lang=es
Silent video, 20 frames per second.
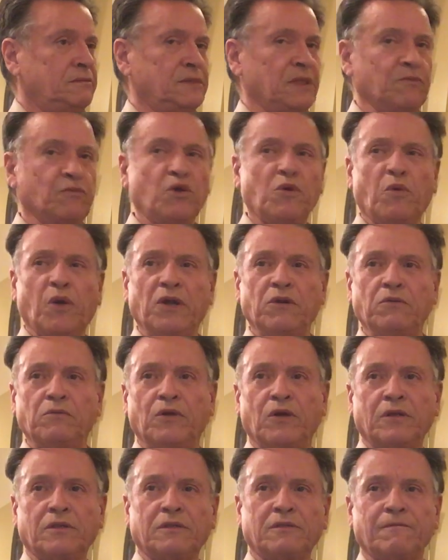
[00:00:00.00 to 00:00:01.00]
de muy buen
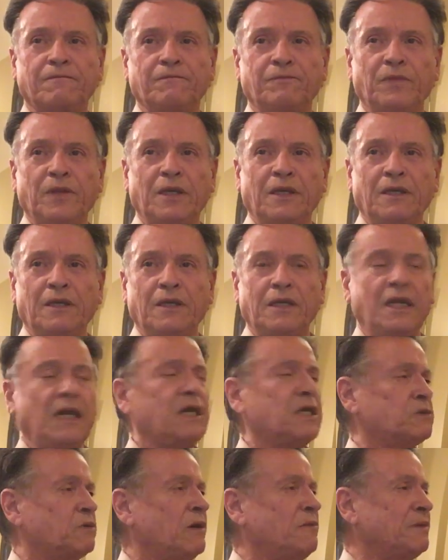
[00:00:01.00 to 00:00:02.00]
humor
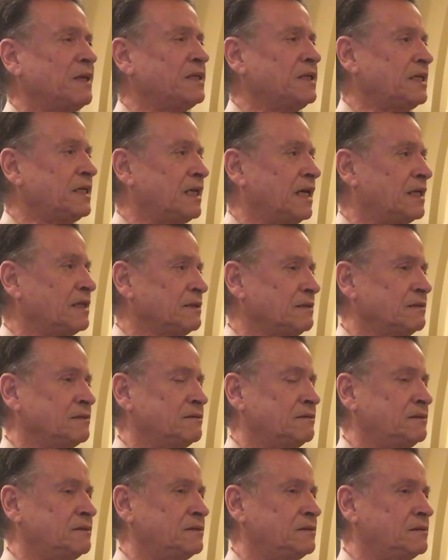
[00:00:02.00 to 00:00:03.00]
y les voy a
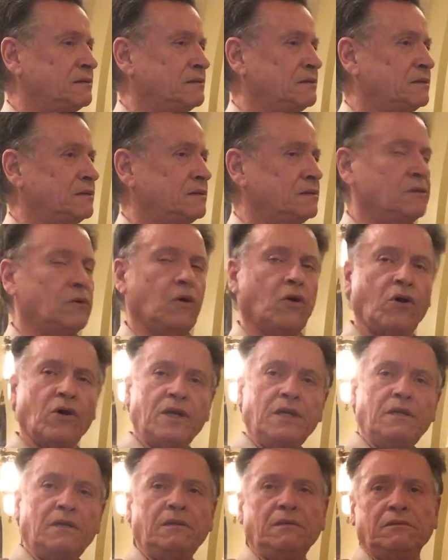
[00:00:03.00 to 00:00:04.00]
platicar
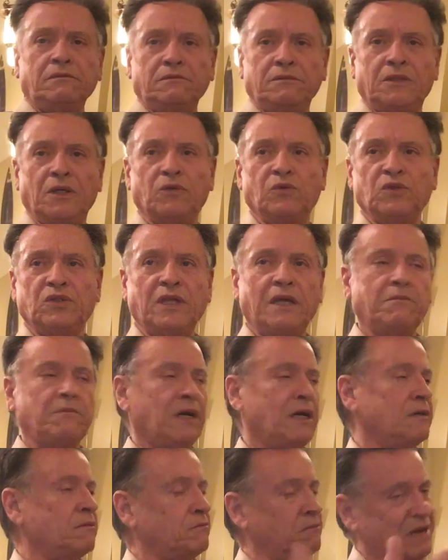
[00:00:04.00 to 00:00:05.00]
hoy de un
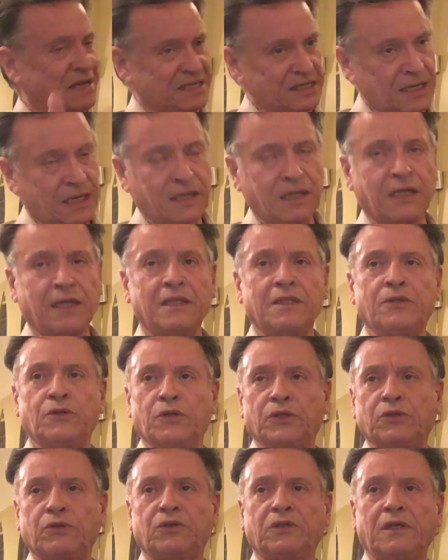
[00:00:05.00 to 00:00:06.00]
tema, mañana
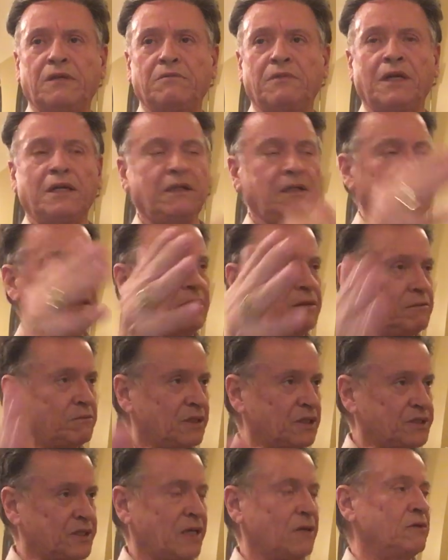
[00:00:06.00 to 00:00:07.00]
de otro tema,
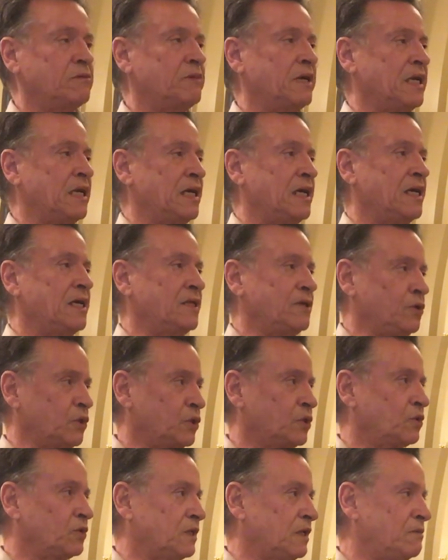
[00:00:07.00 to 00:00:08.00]
pasado mañana de
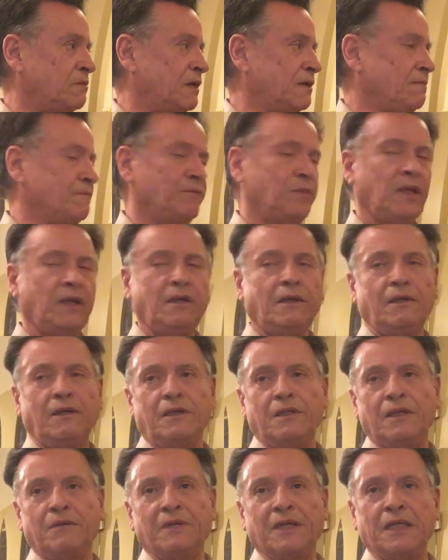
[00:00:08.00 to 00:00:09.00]
otro tema,
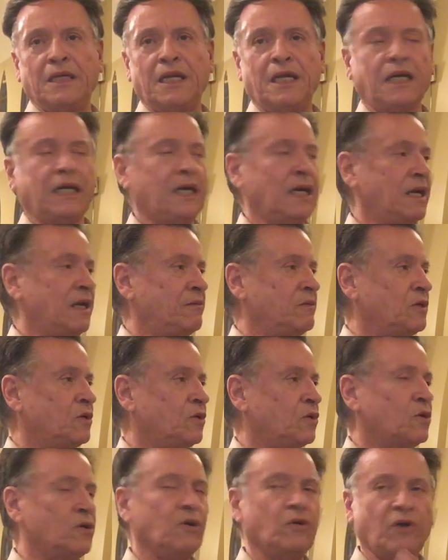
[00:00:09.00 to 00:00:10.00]
de manera que a lo
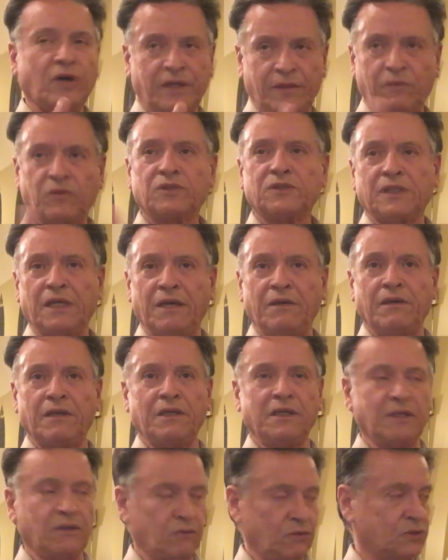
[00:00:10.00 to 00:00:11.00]
mejor logremos
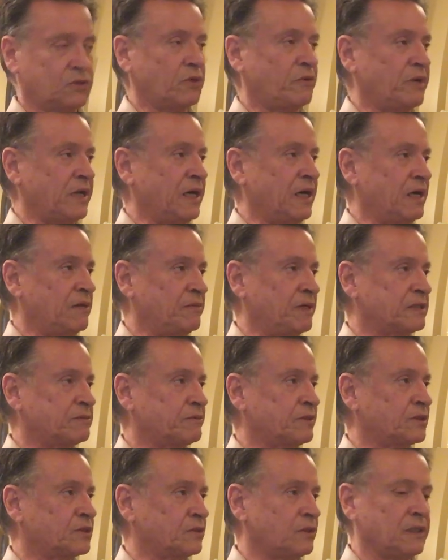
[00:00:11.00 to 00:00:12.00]
que incluso vengan más
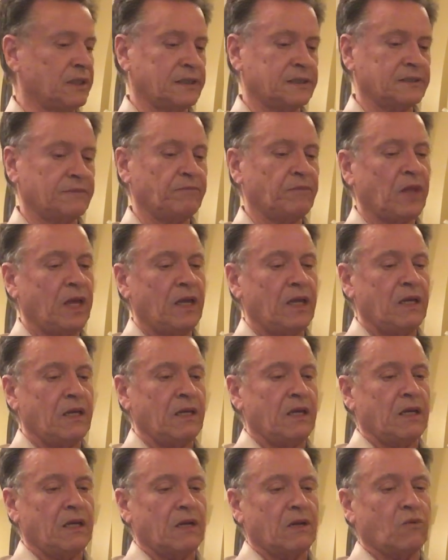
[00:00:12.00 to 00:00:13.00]
personas.
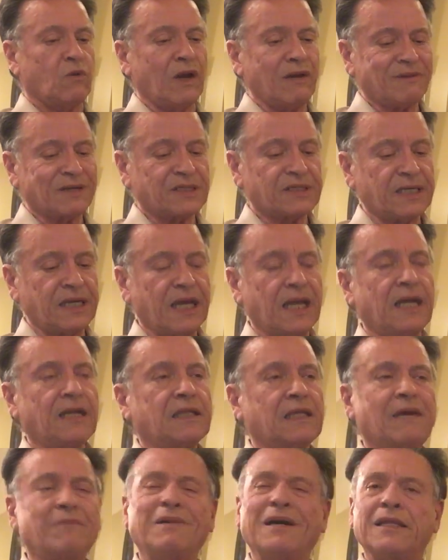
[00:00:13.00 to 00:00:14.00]
¿Cuál va a ser
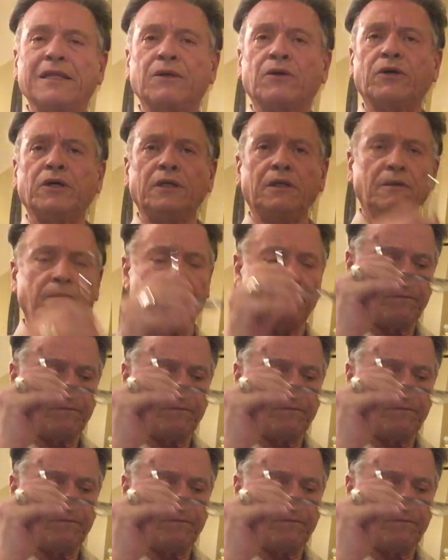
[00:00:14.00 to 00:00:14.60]
el tema de hoy?